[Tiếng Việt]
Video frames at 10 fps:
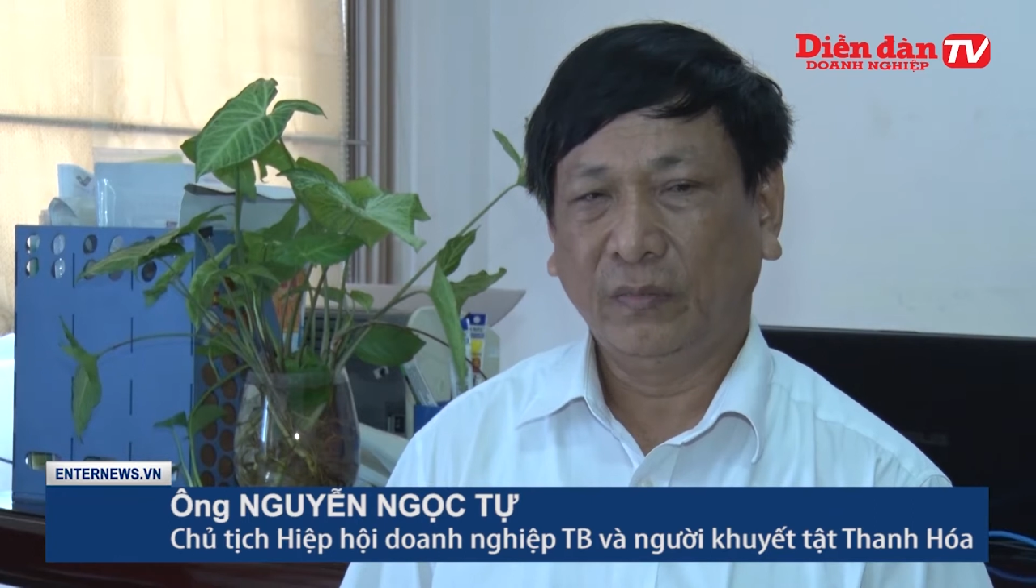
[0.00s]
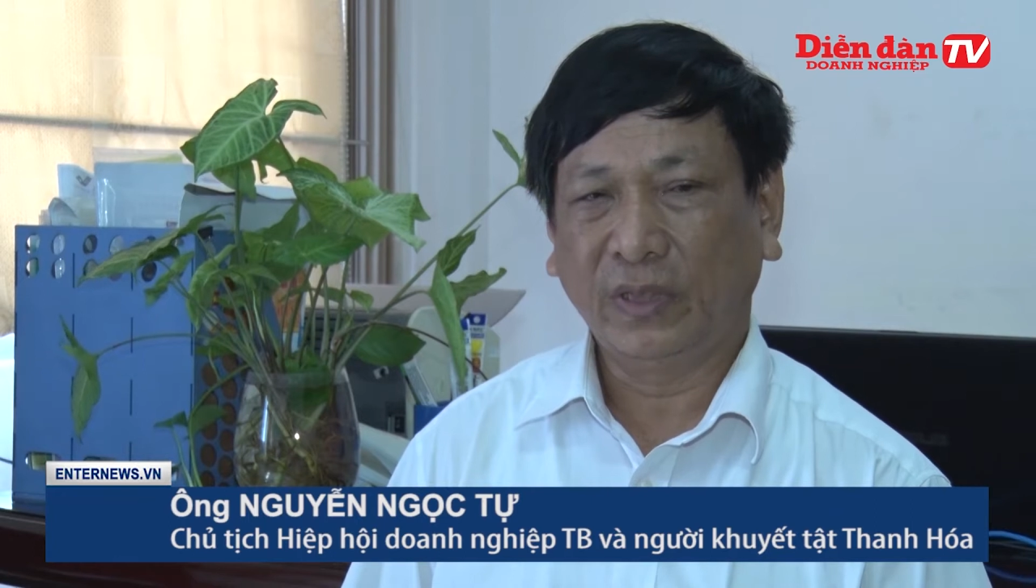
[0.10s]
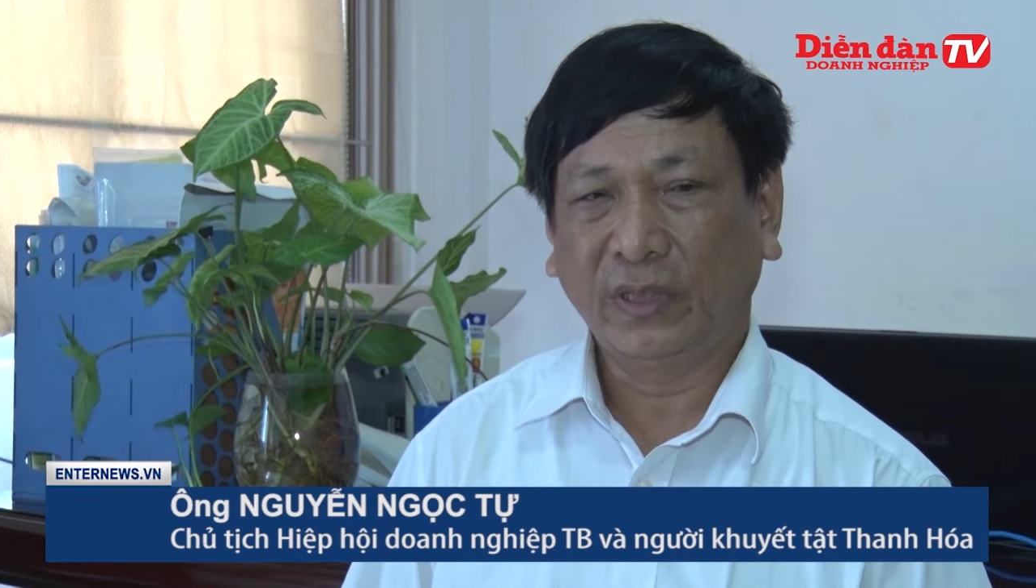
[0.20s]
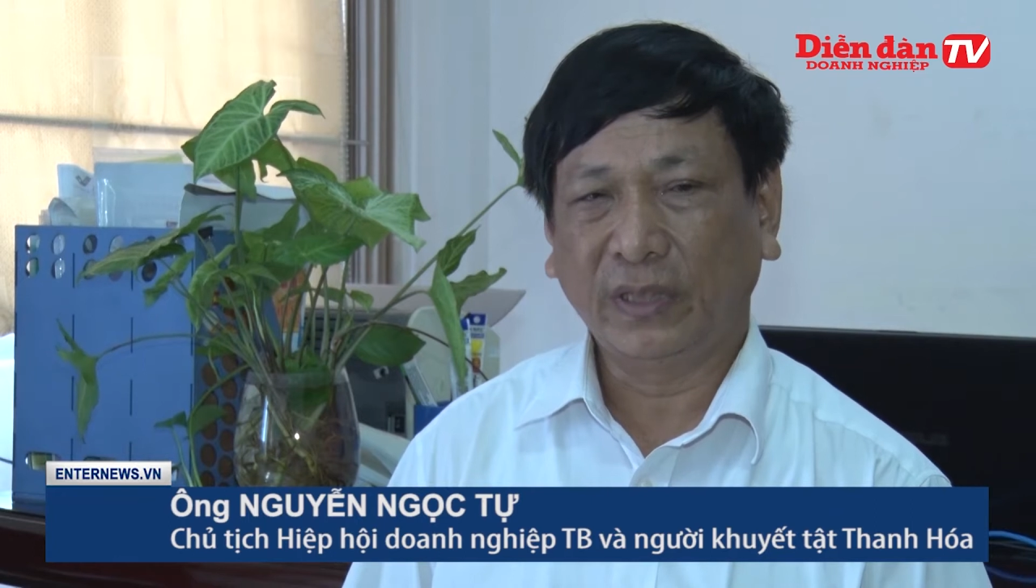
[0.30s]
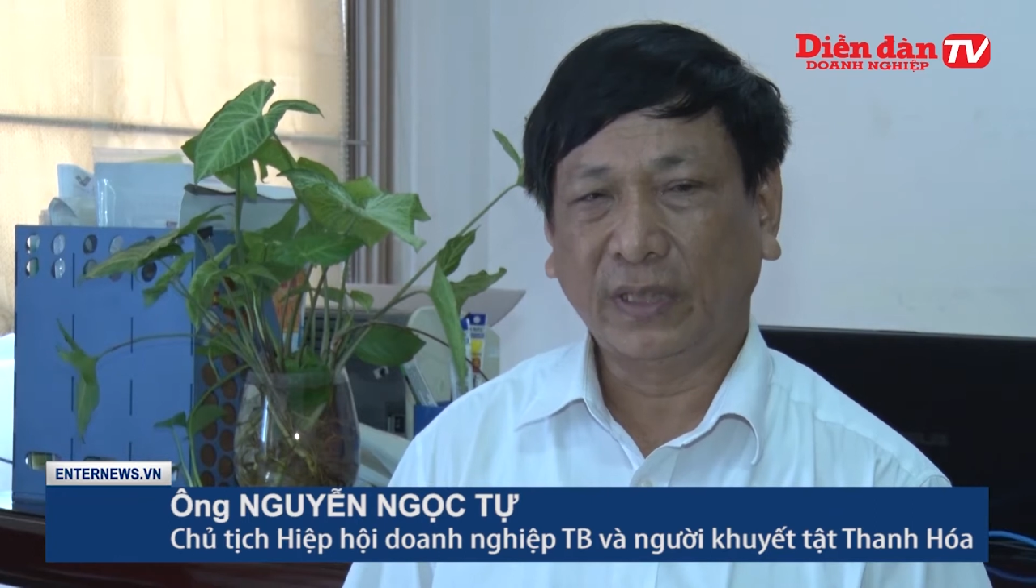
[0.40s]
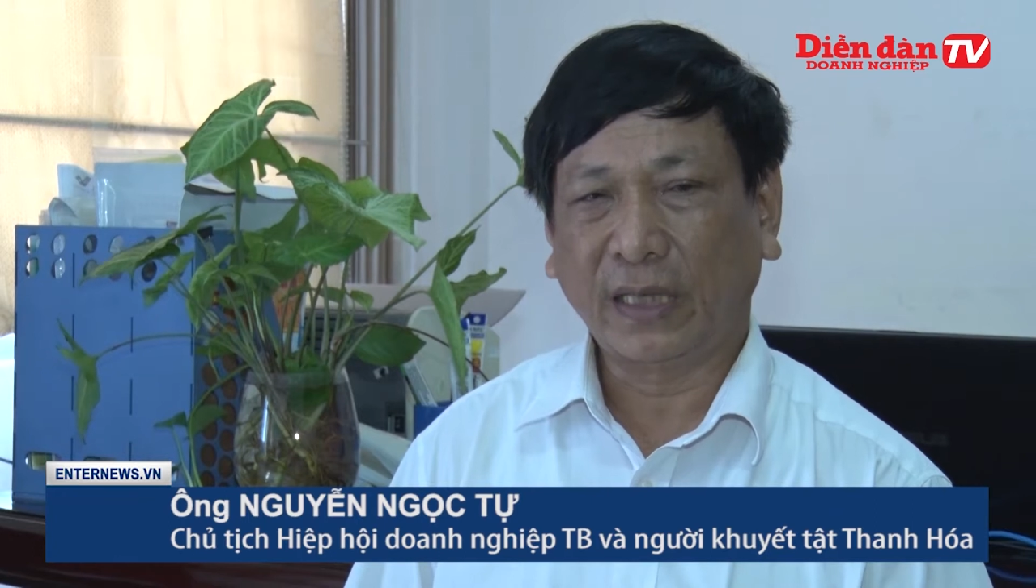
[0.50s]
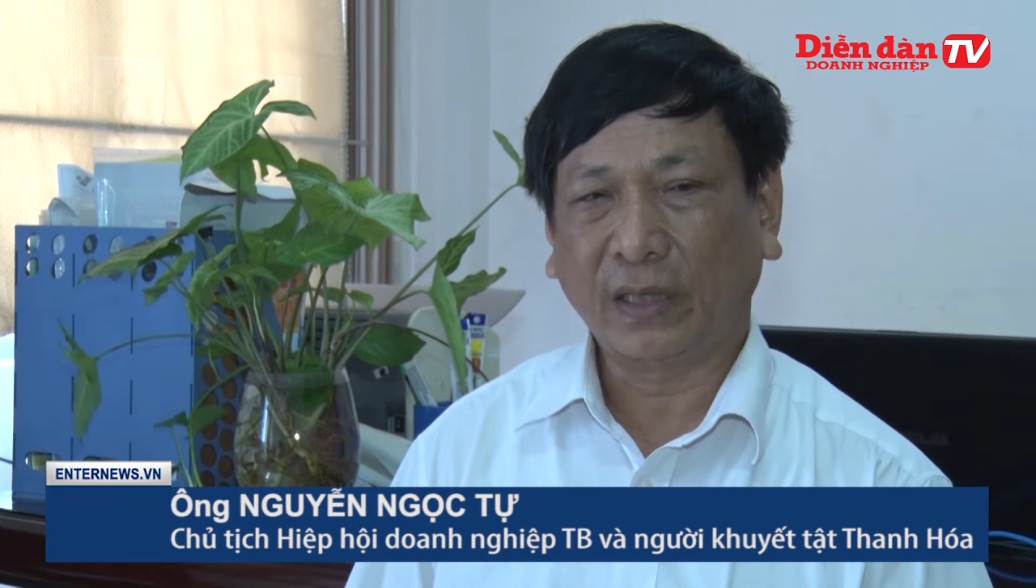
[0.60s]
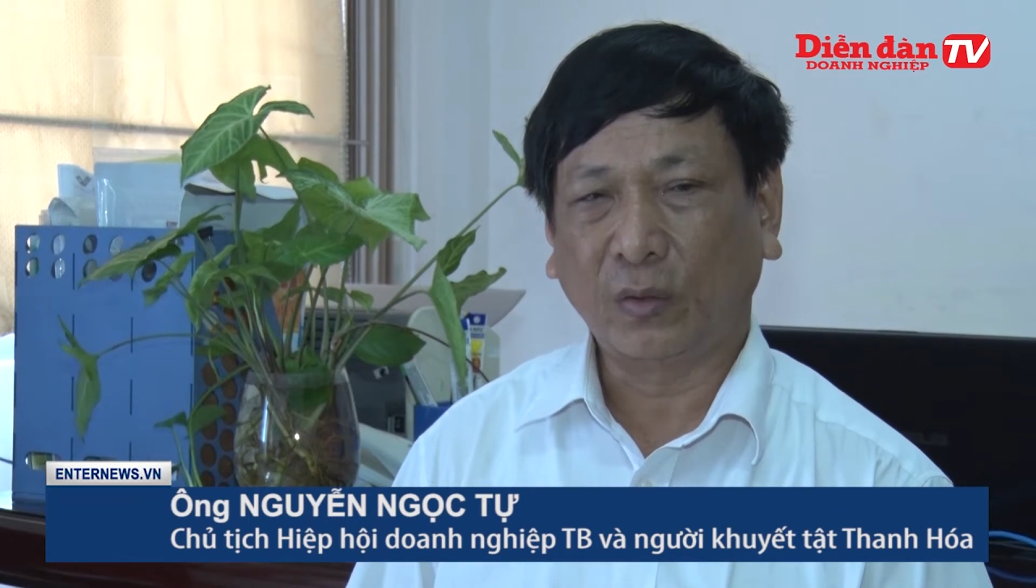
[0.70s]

với thời gian